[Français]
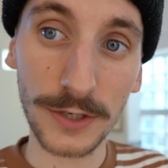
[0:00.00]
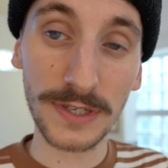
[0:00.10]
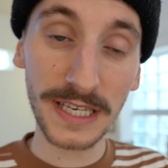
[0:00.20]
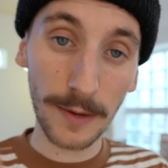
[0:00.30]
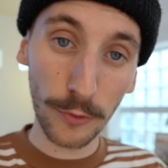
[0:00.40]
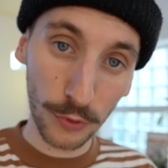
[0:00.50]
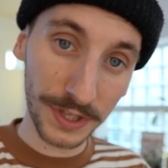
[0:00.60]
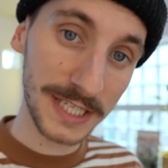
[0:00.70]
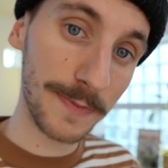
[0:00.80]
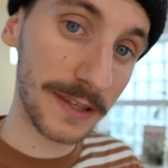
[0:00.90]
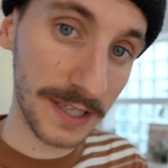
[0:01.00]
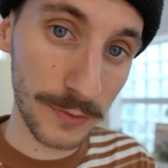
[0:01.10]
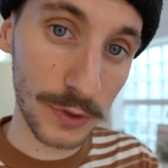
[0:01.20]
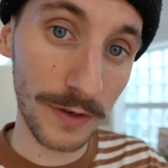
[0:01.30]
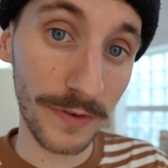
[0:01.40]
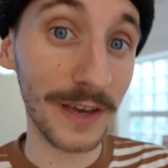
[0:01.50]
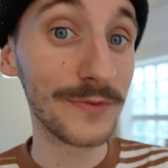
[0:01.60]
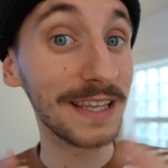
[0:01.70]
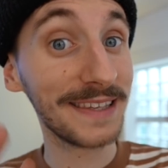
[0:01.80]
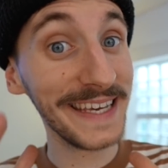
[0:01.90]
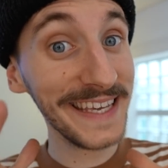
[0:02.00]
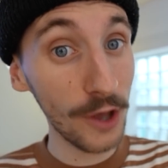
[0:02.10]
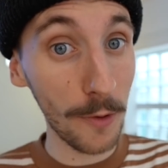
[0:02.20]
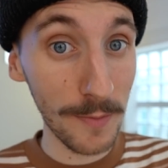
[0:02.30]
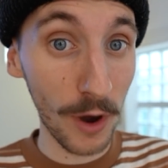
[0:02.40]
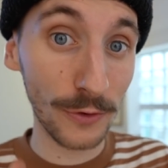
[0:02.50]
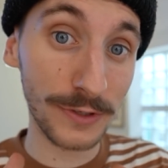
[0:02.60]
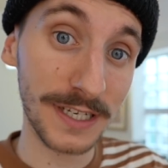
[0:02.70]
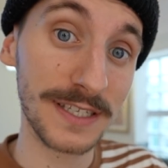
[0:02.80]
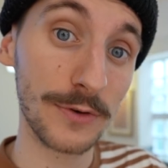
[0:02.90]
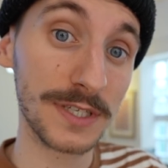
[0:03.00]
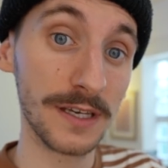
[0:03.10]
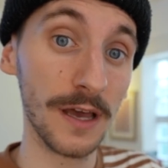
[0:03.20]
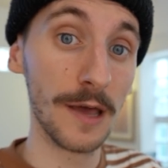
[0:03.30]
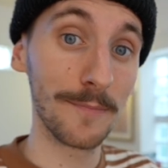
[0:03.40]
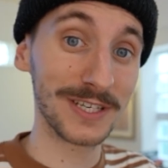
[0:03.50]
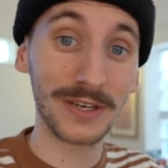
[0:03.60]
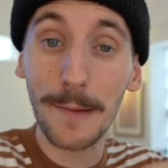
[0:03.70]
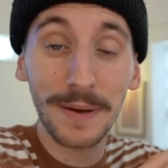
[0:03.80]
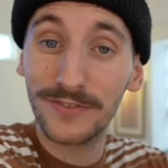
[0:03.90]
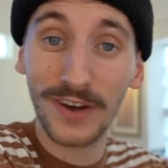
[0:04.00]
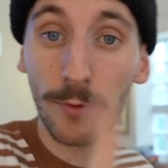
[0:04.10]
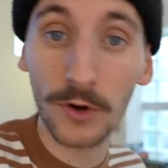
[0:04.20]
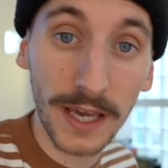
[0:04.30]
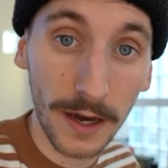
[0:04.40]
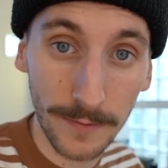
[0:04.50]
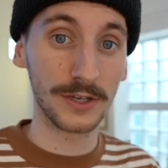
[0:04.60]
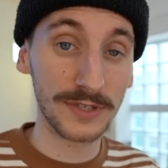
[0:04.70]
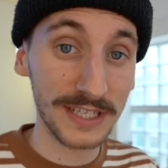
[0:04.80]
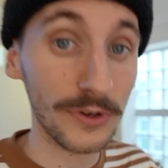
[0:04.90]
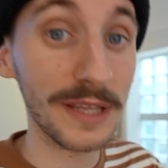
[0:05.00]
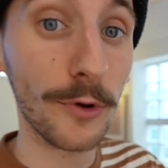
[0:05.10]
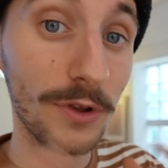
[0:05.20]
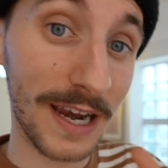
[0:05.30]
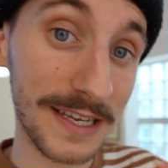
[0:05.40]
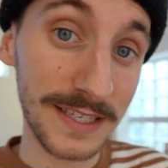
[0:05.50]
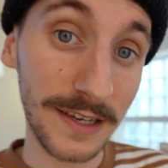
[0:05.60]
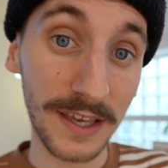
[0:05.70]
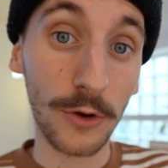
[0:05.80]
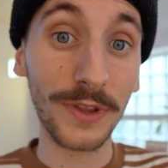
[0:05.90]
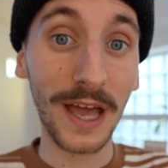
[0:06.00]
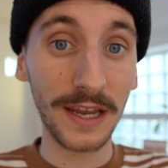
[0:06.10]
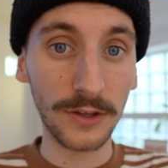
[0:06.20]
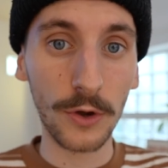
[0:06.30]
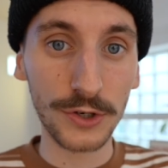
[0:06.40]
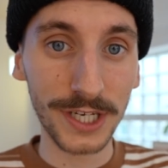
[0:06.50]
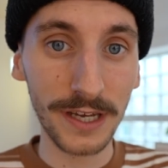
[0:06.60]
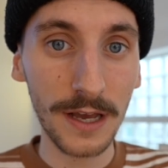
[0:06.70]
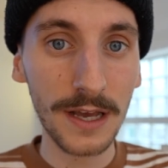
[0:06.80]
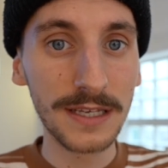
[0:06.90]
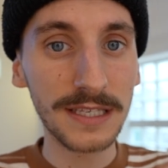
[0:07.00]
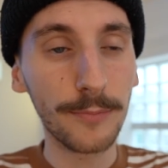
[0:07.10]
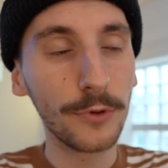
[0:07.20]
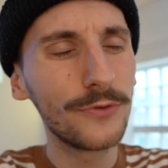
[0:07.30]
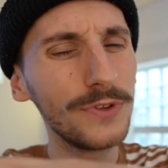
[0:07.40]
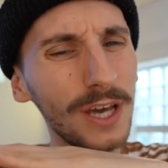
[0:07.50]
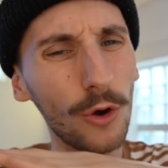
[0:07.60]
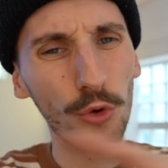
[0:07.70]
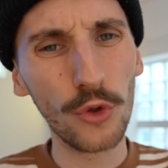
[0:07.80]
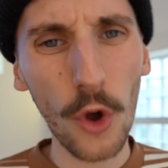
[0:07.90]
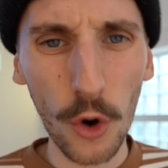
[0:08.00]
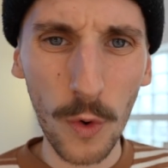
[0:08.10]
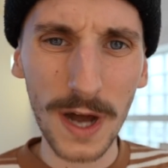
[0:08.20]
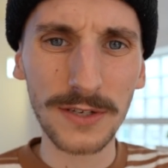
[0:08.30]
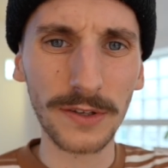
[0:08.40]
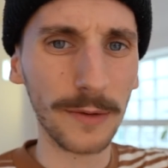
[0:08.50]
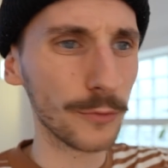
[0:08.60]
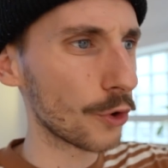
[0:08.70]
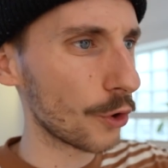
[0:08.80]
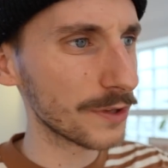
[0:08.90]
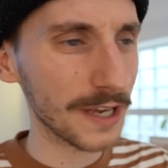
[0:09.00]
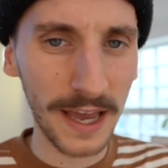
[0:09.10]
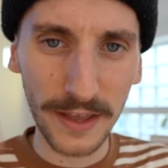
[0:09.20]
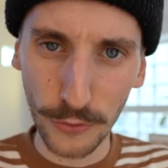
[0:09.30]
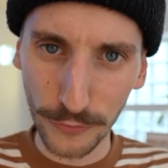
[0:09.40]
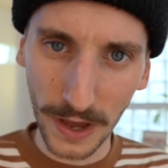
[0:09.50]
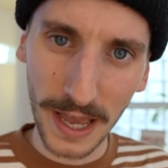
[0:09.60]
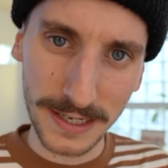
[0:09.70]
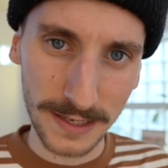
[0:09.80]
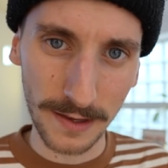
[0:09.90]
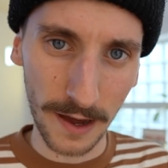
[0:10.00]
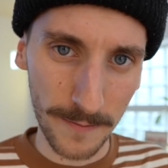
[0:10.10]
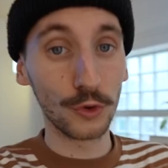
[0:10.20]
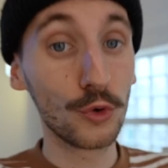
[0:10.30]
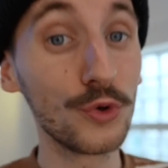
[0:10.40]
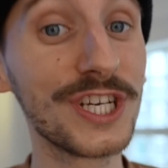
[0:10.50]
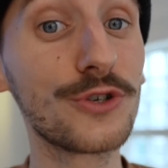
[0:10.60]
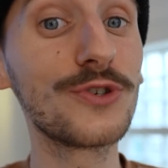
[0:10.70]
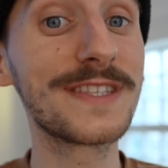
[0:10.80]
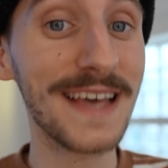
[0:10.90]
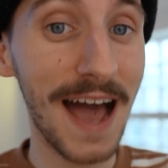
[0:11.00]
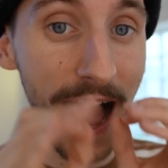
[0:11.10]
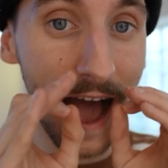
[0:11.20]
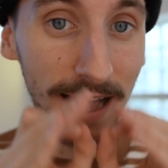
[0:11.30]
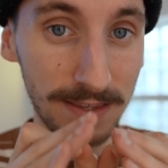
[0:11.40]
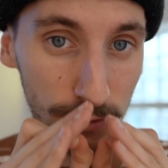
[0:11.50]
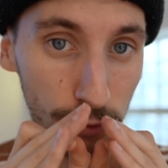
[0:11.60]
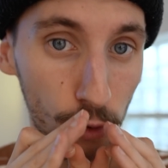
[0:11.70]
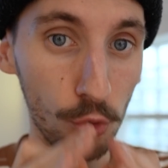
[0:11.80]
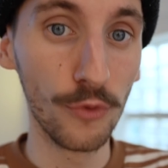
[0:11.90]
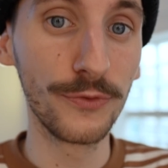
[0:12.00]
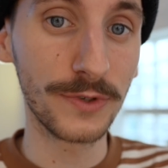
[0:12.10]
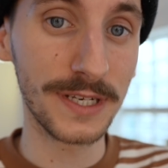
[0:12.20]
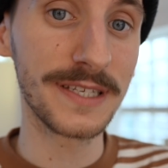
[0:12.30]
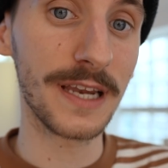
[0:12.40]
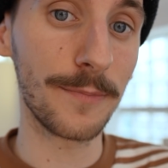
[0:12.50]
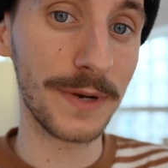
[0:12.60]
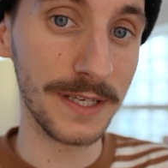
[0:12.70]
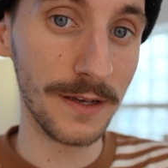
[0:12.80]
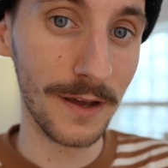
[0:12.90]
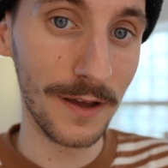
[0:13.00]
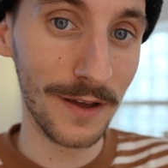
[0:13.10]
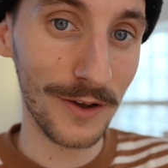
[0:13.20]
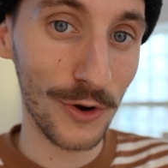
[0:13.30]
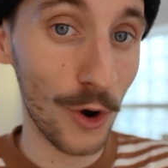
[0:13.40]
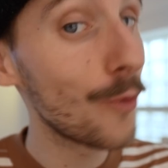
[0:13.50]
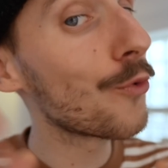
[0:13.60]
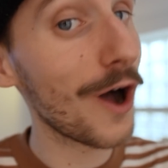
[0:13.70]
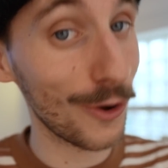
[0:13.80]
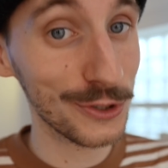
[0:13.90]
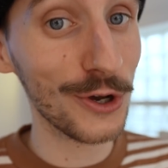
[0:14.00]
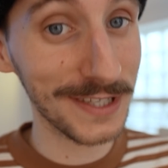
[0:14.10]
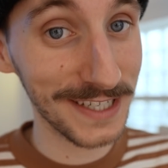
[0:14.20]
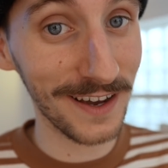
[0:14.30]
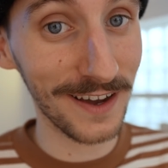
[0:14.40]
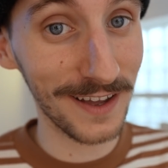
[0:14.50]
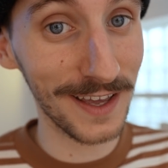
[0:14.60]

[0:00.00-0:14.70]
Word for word: je sais qu'il y a beaucoup d'expats qui me suivent et vous êtes énormément à l'utiliser aussi parce qu'il n'y a pas de frais bancaires. Et je sais que sur des banques classiques, dès qu'on est à l'étranger, ça peut devenir une angoisse en termes de retrait, de frais, etc. Du coup, j'ai juste hâte de ouf d'utiliser l'appli quand on pourra ressortir